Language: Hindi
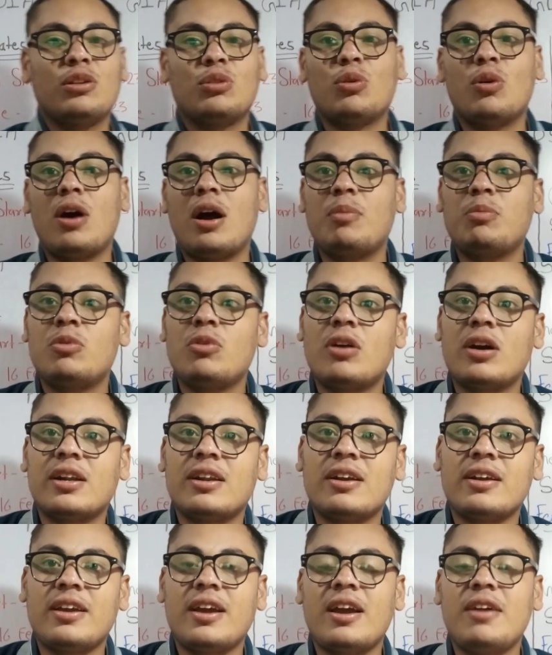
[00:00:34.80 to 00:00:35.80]
तो आपको
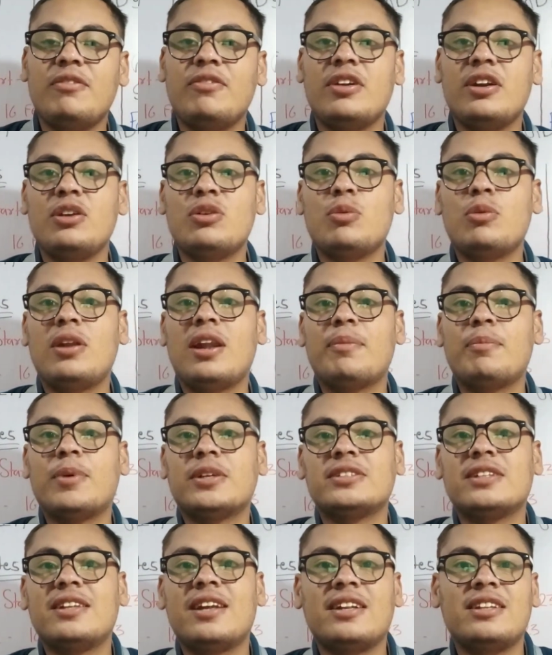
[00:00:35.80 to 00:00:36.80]
करना क्या है वीडियो
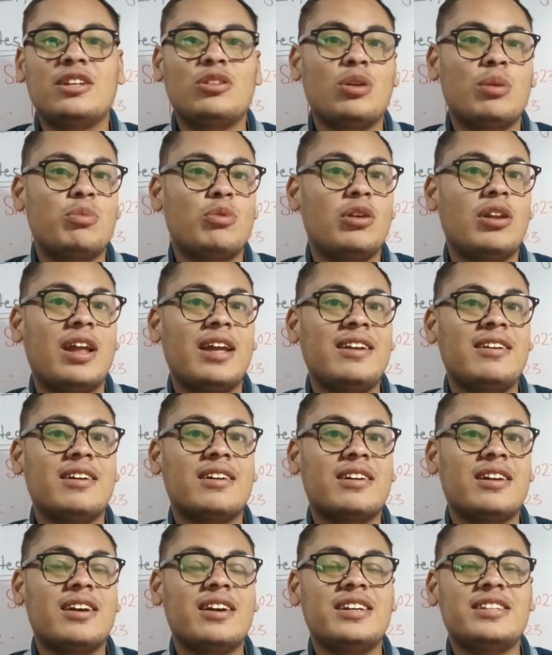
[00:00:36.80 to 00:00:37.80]
पसंद आती है तो आपको लाइक
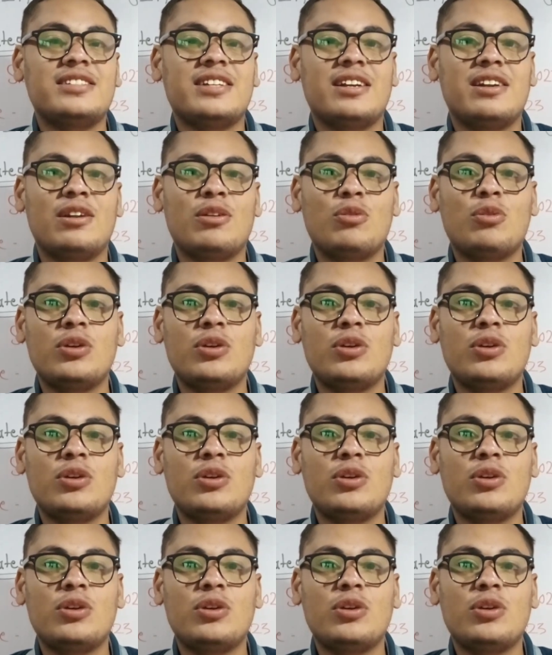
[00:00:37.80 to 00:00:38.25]
करना है चैनल